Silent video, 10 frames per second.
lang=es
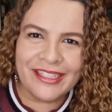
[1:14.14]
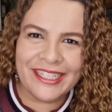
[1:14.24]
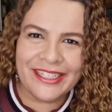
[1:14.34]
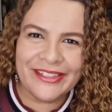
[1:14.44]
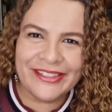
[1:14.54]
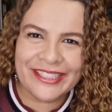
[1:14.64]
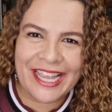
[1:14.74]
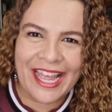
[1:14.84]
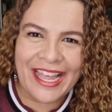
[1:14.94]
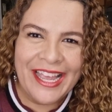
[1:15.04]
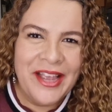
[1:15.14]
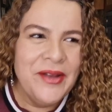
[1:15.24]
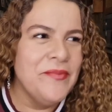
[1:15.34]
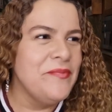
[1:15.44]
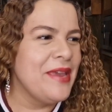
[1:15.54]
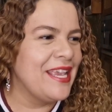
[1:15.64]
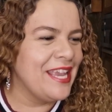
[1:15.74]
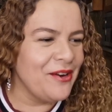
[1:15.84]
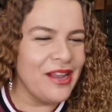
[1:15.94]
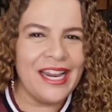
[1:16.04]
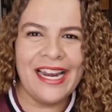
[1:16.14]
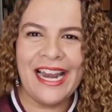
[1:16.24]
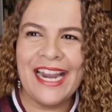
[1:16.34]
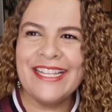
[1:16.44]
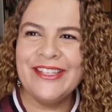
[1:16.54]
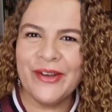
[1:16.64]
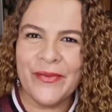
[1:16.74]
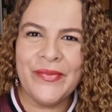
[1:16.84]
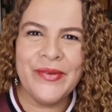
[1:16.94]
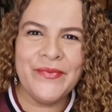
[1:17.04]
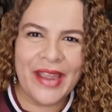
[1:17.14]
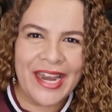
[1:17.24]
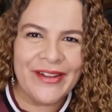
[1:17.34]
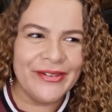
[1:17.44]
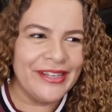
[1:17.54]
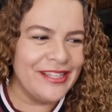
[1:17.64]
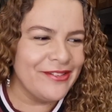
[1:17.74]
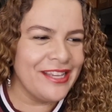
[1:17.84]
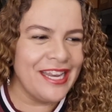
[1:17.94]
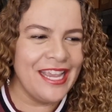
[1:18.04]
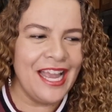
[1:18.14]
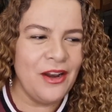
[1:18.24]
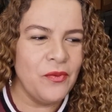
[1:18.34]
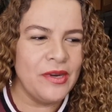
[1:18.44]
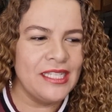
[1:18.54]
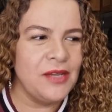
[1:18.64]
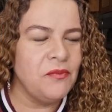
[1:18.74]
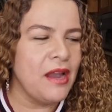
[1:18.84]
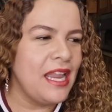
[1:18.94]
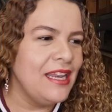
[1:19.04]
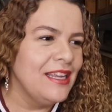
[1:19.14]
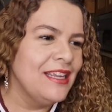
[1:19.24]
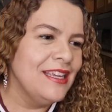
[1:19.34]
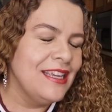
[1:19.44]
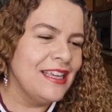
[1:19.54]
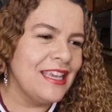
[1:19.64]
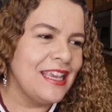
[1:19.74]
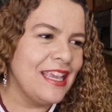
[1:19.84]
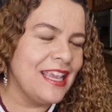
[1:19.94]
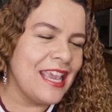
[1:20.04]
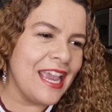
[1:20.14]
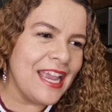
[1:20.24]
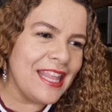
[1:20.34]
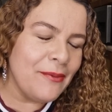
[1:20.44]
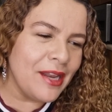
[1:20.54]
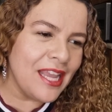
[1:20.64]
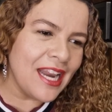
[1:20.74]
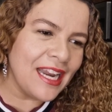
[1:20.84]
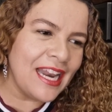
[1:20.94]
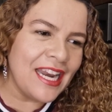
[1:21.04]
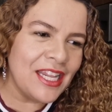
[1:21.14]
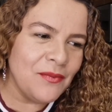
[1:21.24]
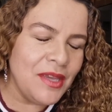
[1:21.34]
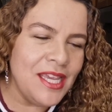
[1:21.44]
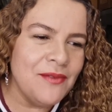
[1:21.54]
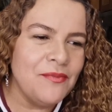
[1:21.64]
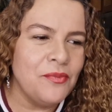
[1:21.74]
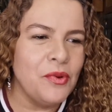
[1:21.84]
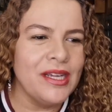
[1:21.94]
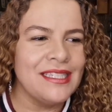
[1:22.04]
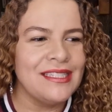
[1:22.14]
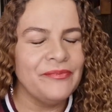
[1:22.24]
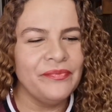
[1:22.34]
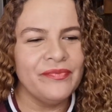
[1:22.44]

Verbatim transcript: o sea, me quiero arreglar yo primero. Eso sería lo principal. ¿Qué debería arreglar en mí? Pues